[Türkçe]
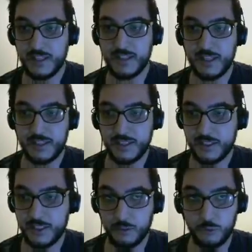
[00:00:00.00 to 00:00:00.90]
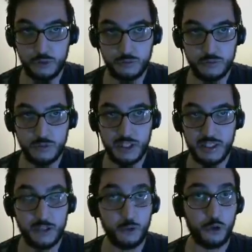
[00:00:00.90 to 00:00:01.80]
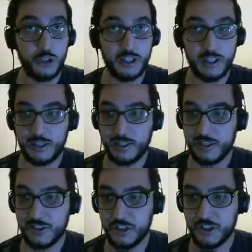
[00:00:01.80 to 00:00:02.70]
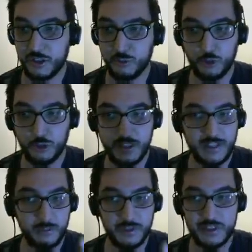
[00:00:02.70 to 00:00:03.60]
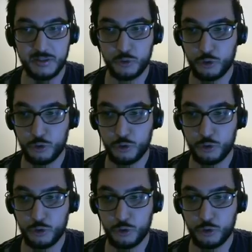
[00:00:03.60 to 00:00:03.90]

yeteneklere kıyamıyorum ee, ki oynayan arkadaşlar için de bu konuda direkt basın